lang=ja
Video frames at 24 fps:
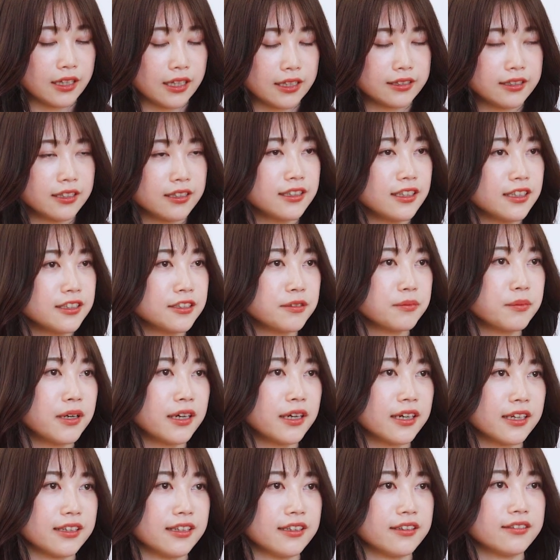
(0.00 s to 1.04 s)
SNS
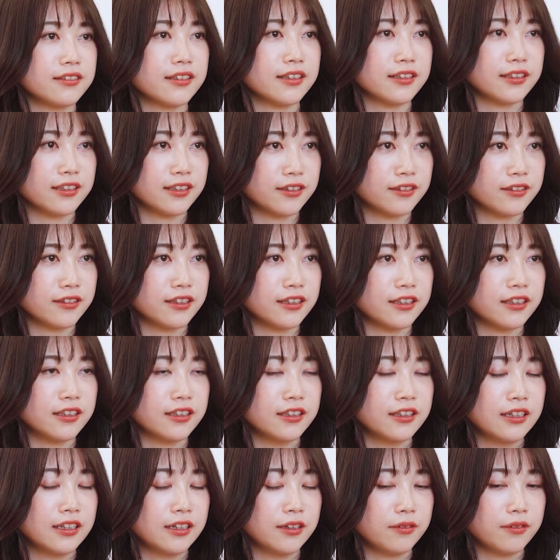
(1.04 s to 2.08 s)
マーケティングだったりとか
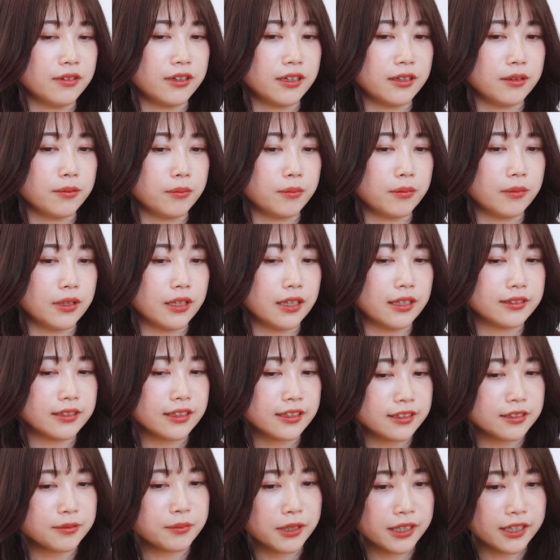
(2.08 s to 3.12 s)
は
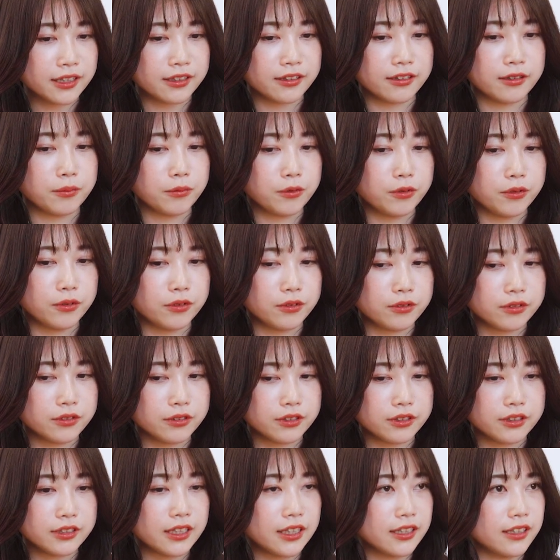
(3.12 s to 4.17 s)
SNS マーケティングはもう
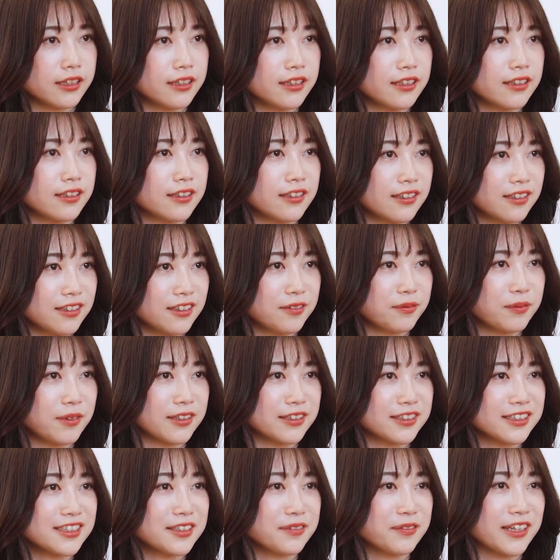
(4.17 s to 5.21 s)
すでに、まあ、
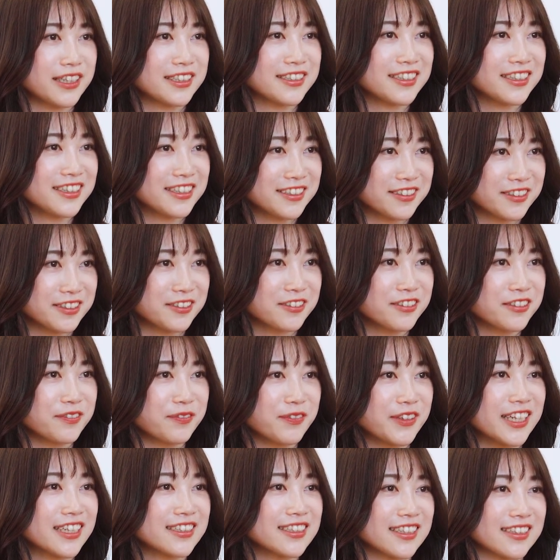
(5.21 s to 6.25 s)
あっちでも SNS すごい
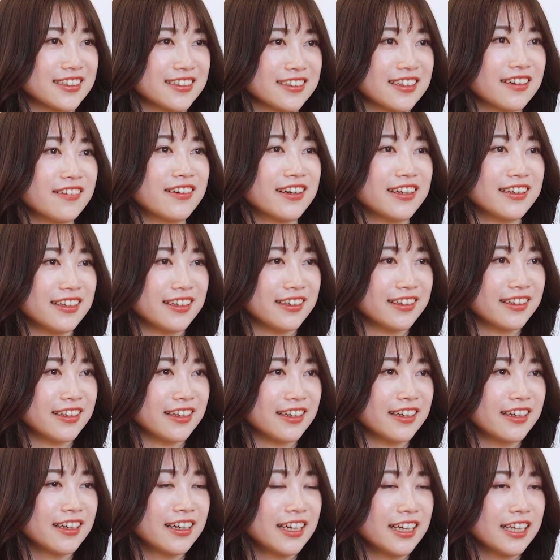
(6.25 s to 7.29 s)
皆さん使われてい
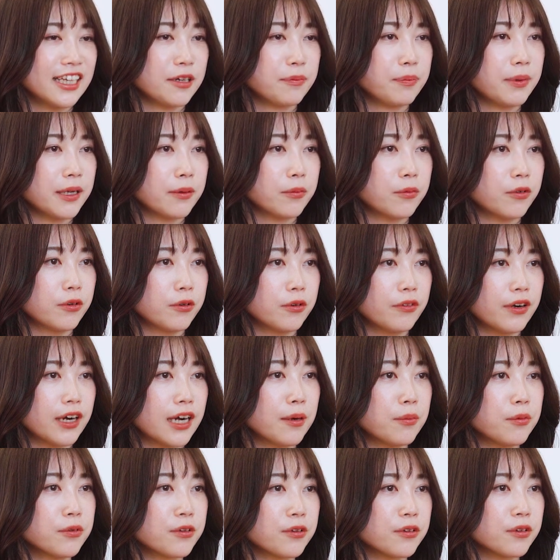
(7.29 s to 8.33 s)
て、うん、やっぱりもう
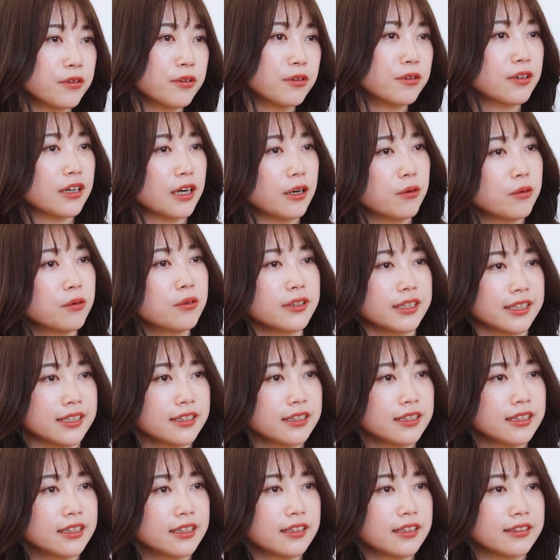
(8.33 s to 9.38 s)
若者の方が多い
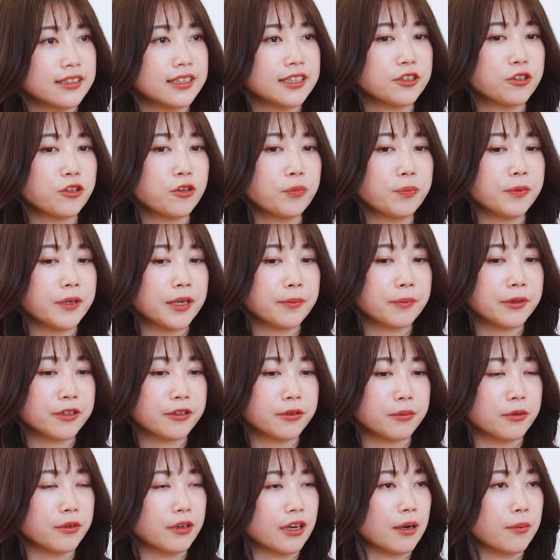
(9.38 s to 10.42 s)
人口
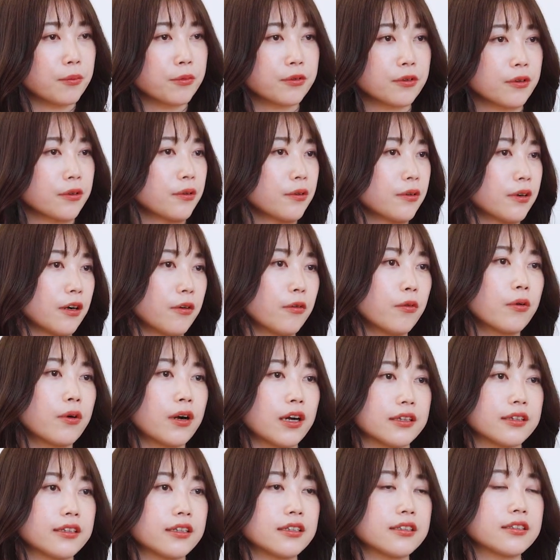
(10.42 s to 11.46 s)
ピラミッドも若者の方が多
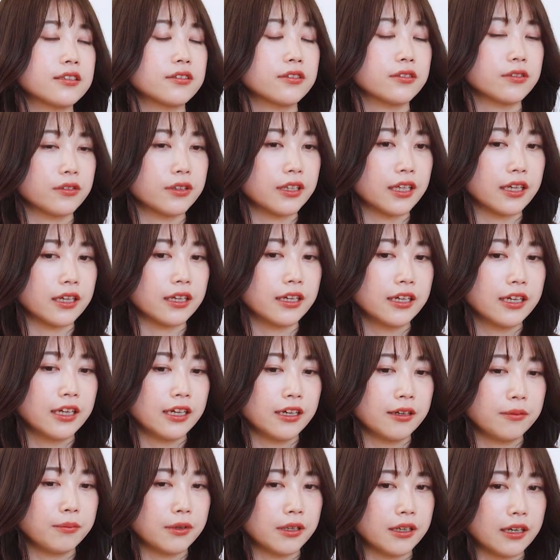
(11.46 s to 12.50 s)
かったりするので、
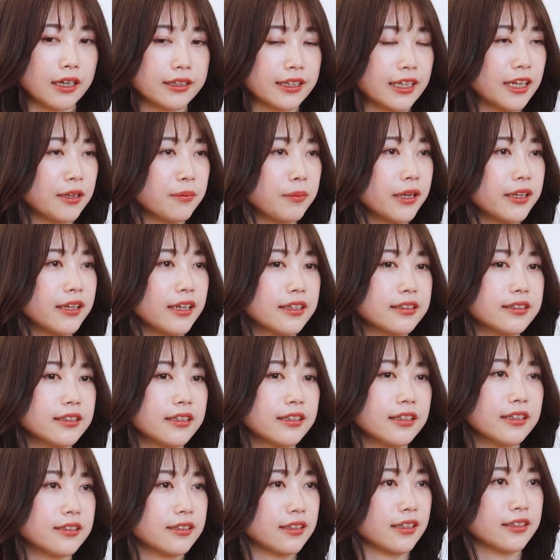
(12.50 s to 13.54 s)
まあ、当たり前に
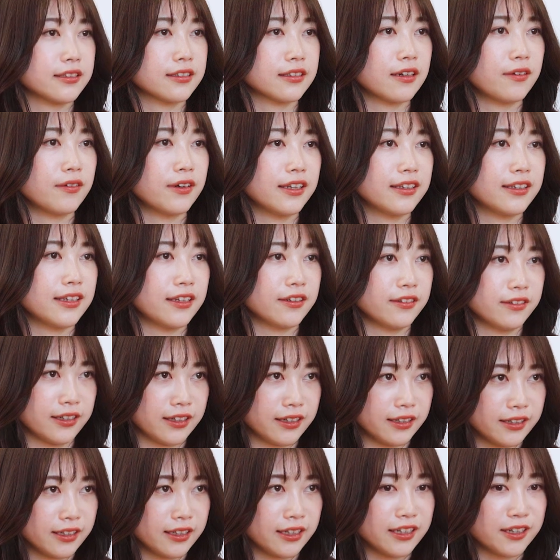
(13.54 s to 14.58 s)
SNS が使われている
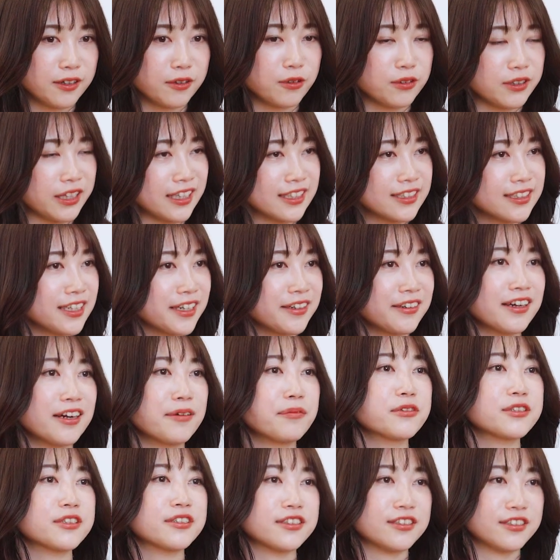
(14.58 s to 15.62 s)
中でこうデジタル化
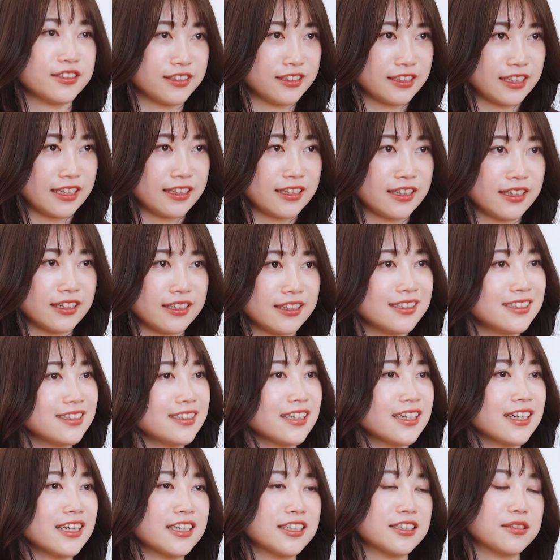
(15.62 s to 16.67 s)
も進んでいたり
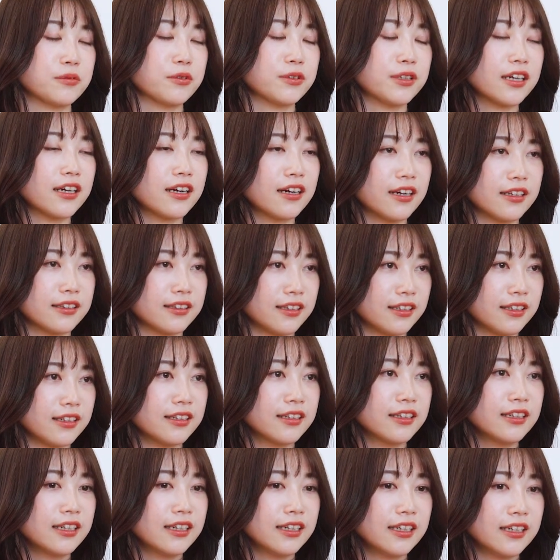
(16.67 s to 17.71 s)
EC 化率も高かったり
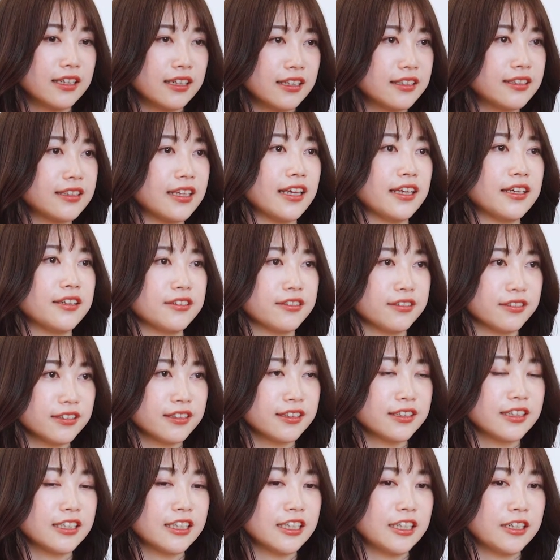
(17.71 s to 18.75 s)
している
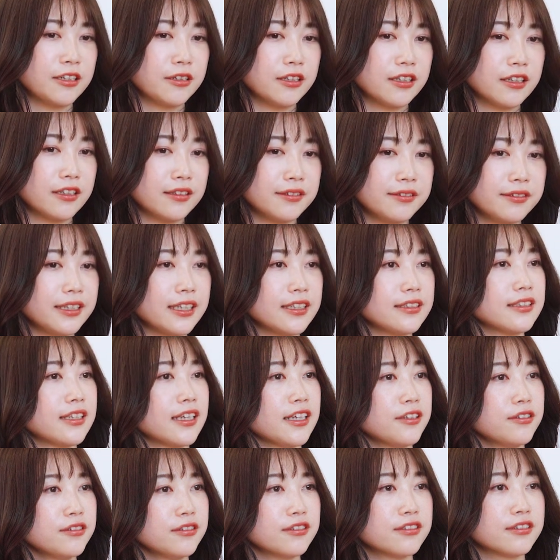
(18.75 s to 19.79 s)
んです
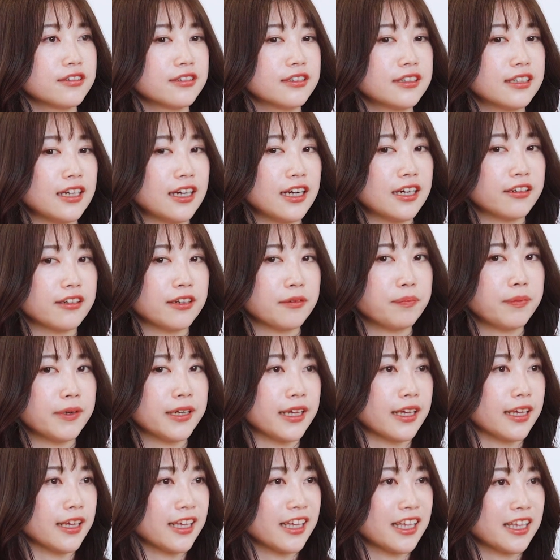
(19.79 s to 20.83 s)
けどあのやっぱ
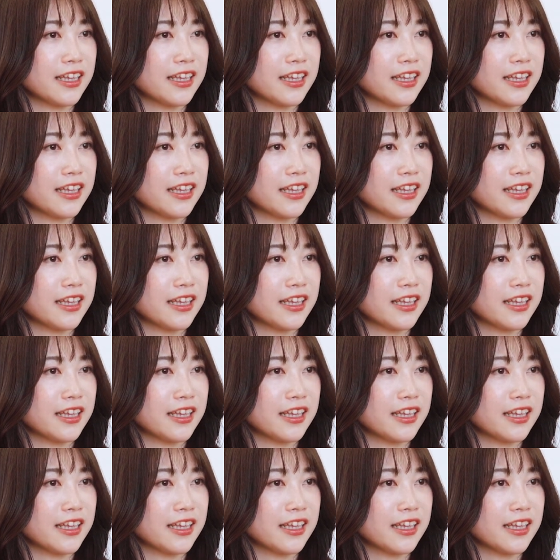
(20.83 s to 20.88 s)
り